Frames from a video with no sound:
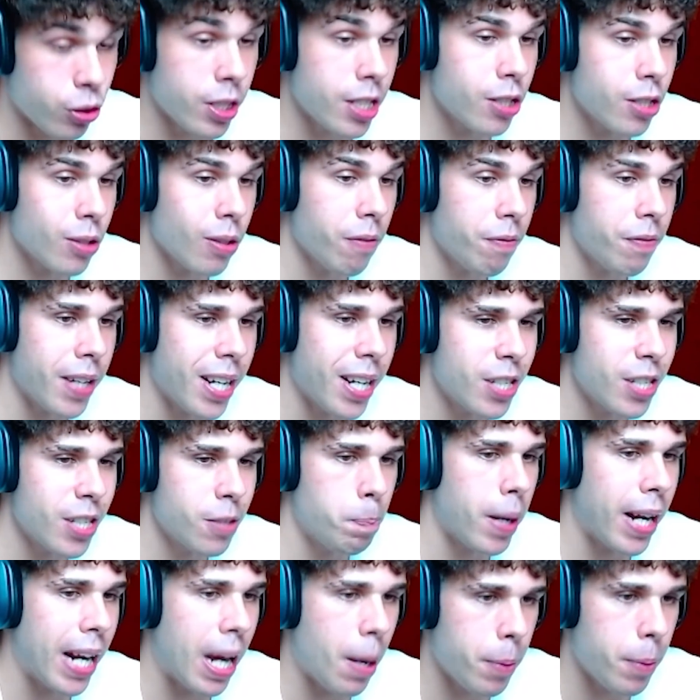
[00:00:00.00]
Pues esto al final es
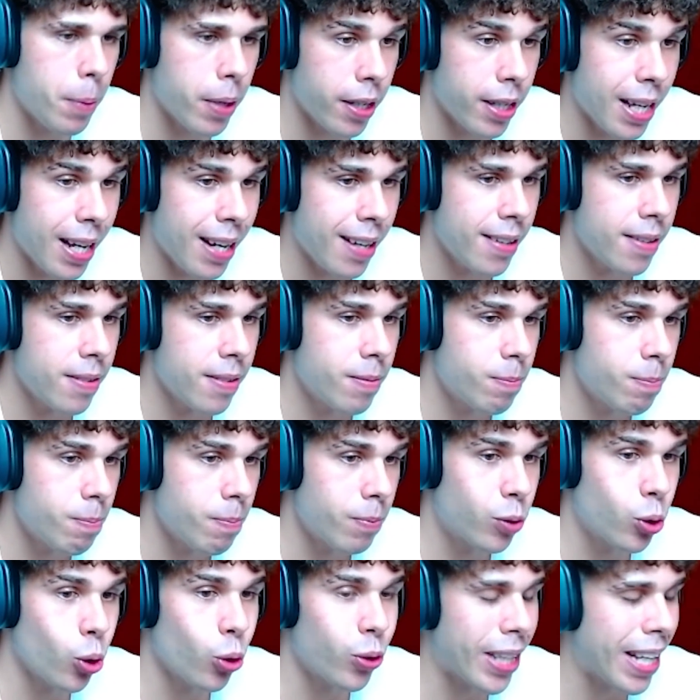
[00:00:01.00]
palabrería
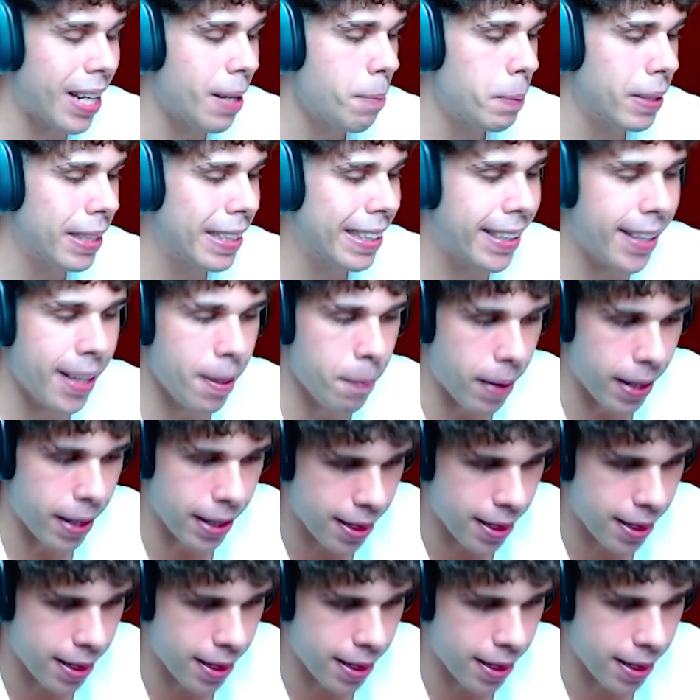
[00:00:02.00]
totalmente